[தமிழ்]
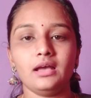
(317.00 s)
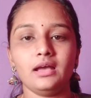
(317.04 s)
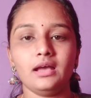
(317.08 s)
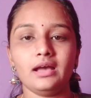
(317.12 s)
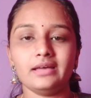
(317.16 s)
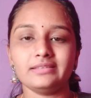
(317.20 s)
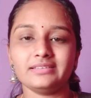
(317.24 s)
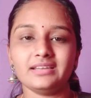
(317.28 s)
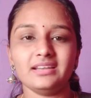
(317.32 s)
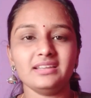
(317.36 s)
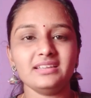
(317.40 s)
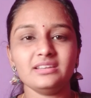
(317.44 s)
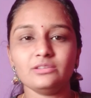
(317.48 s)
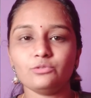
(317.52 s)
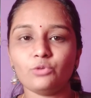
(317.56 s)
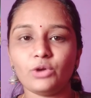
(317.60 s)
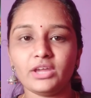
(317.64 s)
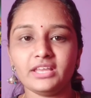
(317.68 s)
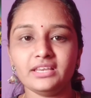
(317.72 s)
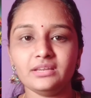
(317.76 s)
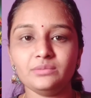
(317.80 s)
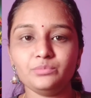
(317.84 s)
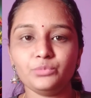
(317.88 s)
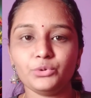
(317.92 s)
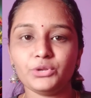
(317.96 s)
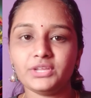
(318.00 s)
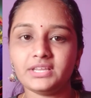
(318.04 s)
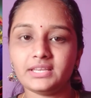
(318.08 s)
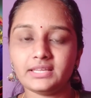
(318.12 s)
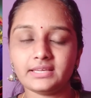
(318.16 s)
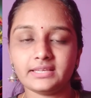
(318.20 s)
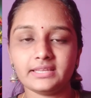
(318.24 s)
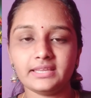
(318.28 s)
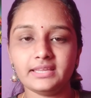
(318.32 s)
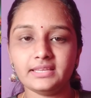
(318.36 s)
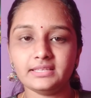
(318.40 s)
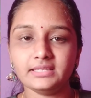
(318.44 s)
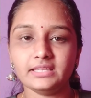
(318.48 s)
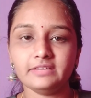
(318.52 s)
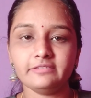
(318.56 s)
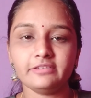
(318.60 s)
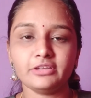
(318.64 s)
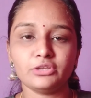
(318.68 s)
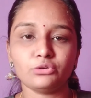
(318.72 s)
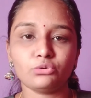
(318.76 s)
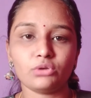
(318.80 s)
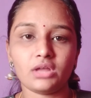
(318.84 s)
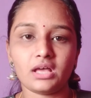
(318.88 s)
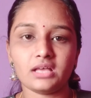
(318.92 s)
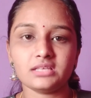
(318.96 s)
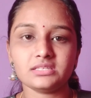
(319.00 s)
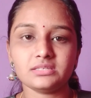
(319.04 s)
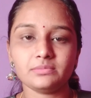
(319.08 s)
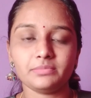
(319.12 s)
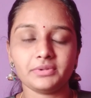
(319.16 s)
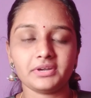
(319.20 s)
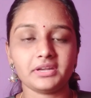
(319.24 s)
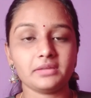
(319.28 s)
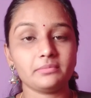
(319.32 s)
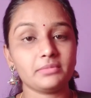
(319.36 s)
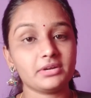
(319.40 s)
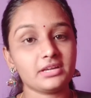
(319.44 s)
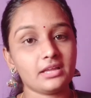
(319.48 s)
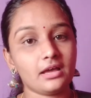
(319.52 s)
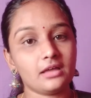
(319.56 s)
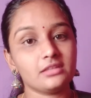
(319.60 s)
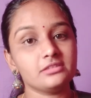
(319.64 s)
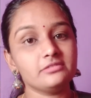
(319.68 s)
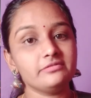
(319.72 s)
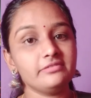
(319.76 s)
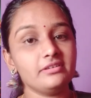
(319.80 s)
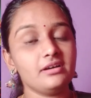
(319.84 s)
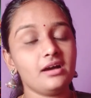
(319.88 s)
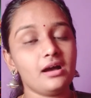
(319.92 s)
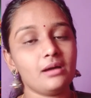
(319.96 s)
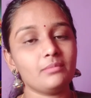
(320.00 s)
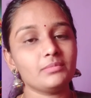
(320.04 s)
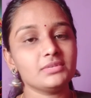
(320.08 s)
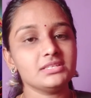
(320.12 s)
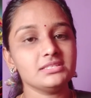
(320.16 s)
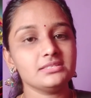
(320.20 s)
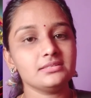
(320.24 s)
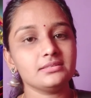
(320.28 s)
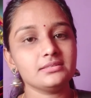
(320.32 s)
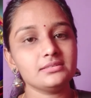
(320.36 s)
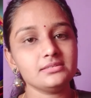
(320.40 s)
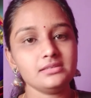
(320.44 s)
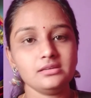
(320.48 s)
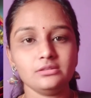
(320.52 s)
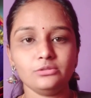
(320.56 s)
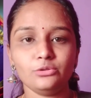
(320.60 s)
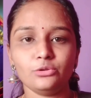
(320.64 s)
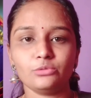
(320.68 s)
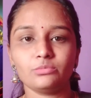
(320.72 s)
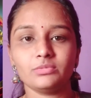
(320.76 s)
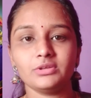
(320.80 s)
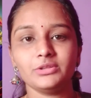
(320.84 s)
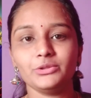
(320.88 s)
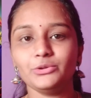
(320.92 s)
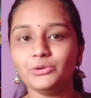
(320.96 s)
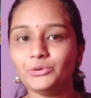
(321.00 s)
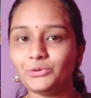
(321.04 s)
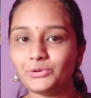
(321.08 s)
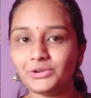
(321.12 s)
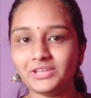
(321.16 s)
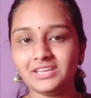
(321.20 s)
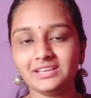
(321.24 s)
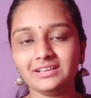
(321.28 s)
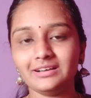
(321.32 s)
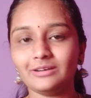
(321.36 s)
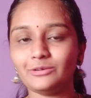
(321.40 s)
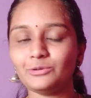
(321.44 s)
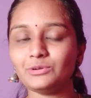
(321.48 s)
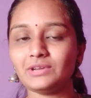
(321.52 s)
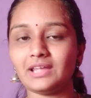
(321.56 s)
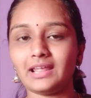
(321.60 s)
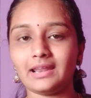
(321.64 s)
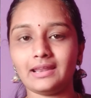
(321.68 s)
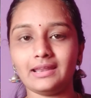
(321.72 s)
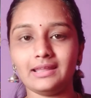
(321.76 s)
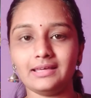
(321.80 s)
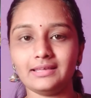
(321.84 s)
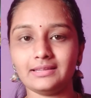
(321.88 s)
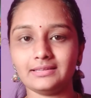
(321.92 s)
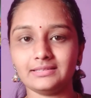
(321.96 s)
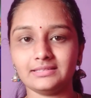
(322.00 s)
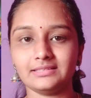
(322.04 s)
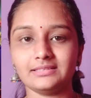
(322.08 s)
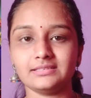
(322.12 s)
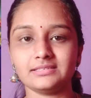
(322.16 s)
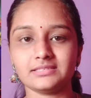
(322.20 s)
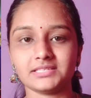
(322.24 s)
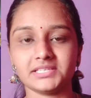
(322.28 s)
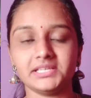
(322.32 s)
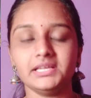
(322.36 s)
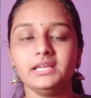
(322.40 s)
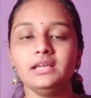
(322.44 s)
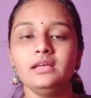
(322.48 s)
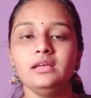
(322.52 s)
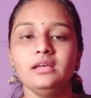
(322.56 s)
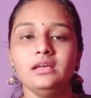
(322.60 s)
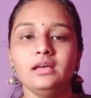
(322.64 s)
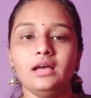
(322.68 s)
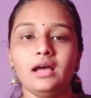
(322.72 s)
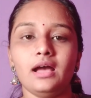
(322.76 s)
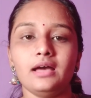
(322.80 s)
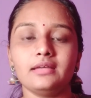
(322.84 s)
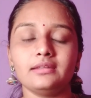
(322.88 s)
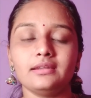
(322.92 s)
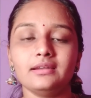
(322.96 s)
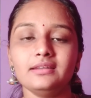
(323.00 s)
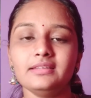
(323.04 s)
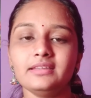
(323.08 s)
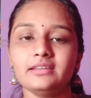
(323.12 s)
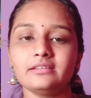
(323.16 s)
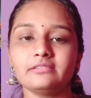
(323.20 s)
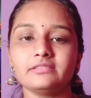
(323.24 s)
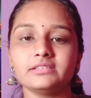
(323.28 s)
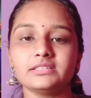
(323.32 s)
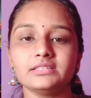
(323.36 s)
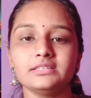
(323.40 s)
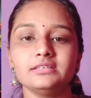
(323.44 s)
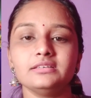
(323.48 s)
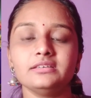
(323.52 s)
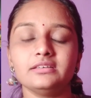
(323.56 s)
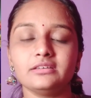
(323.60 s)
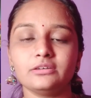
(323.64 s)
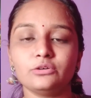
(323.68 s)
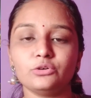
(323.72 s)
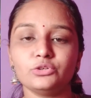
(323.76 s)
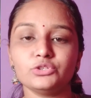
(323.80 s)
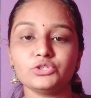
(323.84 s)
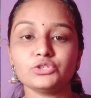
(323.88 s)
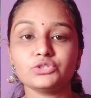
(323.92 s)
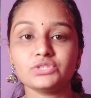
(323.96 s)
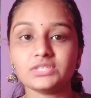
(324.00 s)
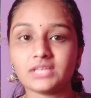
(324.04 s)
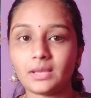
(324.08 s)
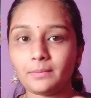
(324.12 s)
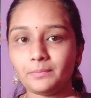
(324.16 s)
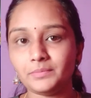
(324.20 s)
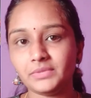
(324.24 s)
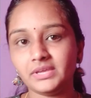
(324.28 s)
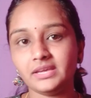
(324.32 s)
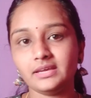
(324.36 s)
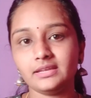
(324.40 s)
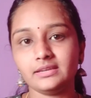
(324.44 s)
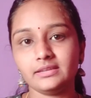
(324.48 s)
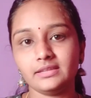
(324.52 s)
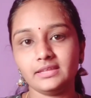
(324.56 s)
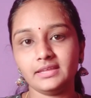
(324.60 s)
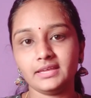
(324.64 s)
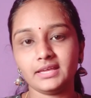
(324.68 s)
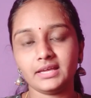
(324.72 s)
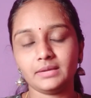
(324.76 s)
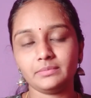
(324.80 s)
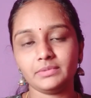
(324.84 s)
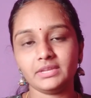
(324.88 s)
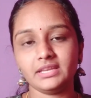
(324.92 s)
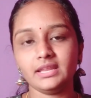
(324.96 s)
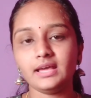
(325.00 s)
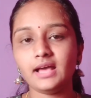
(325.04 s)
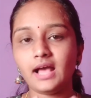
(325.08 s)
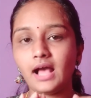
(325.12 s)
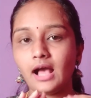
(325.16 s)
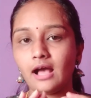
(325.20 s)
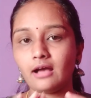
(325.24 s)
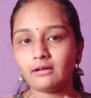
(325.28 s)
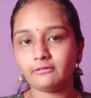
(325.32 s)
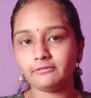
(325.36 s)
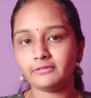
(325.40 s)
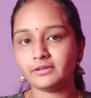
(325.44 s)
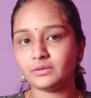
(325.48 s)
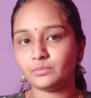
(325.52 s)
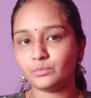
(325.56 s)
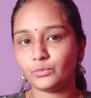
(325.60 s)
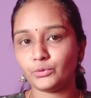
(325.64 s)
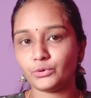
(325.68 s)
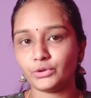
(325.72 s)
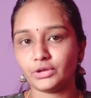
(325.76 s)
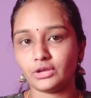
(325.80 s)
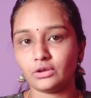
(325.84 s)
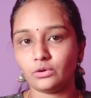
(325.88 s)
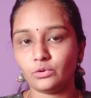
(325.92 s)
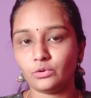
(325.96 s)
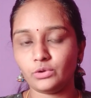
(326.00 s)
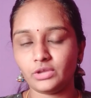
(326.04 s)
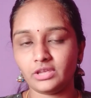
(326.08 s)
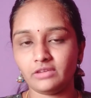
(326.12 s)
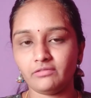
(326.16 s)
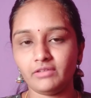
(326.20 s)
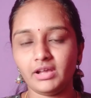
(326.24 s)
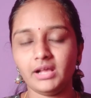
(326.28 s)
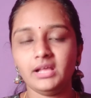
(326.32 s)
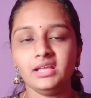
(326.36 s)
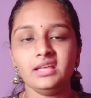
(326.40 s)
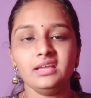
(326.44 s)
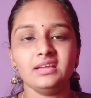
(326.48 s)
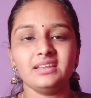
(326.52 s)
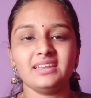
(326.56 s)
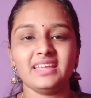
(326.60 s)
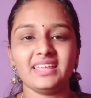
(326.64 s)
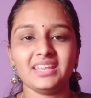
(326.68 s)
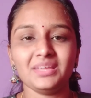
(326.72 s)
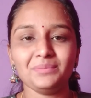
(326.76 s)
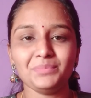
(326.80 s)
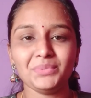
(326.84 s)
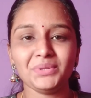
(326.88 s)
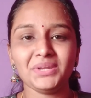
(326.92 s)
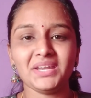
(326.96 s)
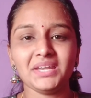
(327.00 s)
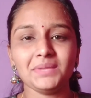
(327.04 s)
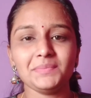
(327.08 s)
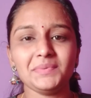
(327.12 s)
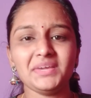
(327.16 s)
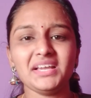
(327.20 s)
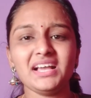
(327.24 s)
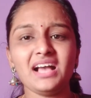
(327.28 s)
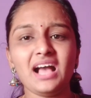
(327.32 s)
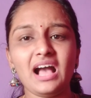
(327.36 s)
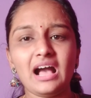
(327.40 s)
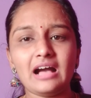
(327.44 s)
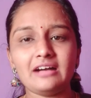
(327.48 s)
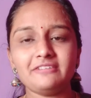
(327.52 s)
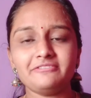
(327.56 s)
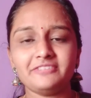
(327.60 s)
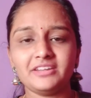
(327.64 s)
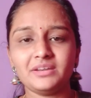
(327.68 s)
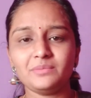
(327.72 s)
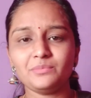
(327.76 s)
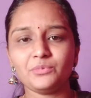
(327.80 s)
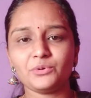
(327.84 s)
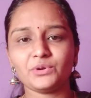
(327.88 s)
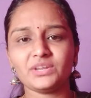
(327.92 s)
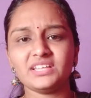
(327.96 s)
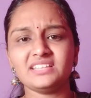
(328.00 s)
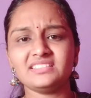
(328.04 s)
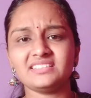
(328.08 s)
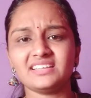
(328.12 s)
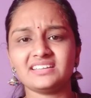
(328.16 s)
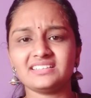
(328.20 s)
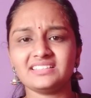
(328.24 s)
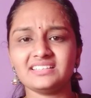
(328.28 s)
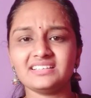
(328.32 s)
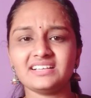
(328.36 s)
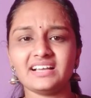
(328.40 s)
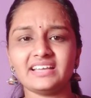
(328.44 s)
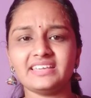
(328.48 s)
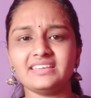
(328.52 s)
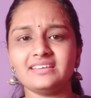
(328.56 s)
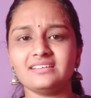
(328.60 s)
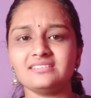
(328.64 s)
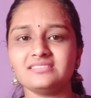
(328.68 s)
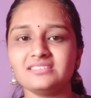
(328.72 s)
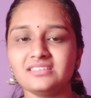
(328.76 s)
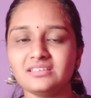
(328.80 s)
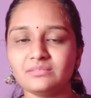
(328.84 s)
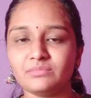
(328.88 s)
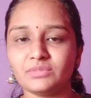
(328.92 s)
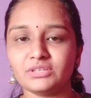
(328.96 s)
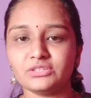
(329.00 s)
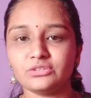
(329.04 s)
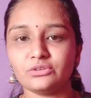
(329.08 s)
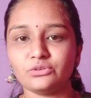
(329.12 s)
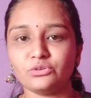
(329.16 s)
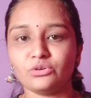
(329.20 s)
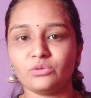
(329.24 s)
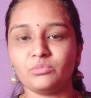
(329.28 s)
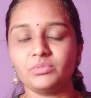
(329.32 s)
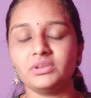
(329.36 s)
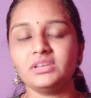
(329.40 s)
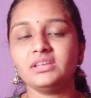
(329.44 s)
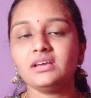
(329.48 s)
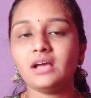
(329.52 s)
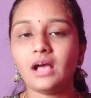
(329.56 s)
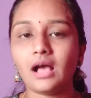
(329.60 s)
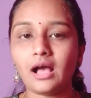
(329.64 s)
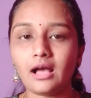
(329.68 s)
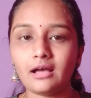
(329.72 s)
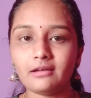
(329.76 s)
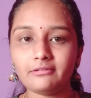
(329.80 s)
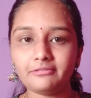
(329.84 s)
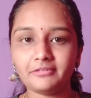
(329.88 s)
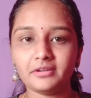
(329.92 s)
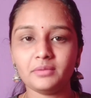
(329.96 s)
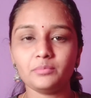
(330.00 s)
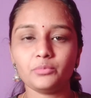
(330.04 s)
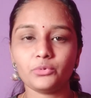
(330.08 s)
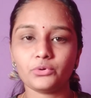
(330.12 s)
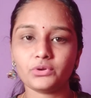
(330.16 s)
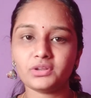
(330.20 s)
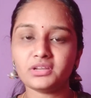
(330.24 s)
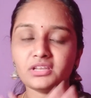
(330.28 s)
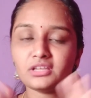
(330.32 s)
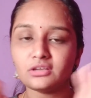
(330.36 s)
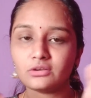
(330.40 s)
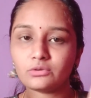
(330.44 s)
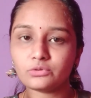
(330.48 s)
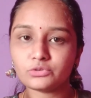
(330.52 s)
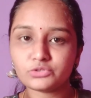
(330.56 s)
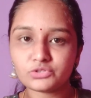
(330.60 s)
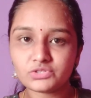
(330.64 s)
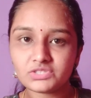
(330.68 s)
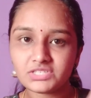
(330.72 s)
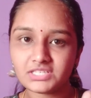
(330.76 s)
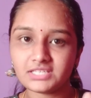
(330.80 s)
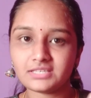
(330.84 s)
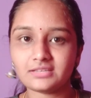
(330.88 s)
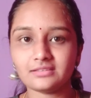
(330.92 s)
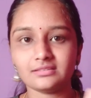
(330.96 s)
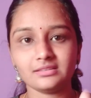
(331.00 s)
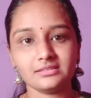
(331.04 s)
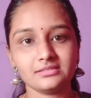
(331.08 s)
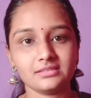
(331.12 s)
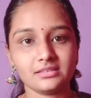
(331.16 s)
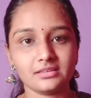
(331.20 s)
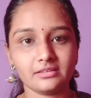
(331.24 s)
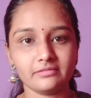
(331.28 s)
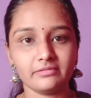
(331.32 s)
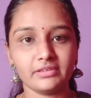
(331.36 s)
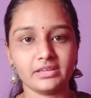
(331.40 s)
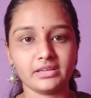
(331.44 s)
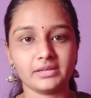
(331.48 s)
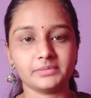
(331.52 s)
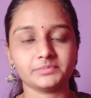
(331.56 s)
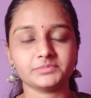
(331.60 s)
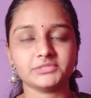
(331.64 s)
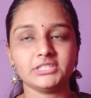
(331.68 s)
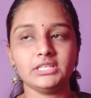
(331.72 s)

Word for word: அதனால எனக்கு ஒய்லட் பிடிக்கல க்ரீன் தான் வேணும்னு ஆசைப்பட்டேன் பட் அதுவே அமைஞ்சிருச்சு அது ஒரு மாதிரி யூனிக்காவும் நல்லா இருந்துச்சு அதனால எனக்கு வந்து கொஞ்சம் ஜப்பியா இருக்கீங்க அப்படின்னா ஹாஃப் ஹேண்ட் போடுங்க ஓகேவா நிறைய பேர் நினைப்பீங்க ஹாஃப் ஹேண்ட் போட்டால் இந்த இடத்துல கை அசிங்கமா தெரியும் அப்படின்னு ஹாஃப் ஹேண்ட் போட்டா நீங்க கொஞ்சம் சின்னதா தெரிவீங்க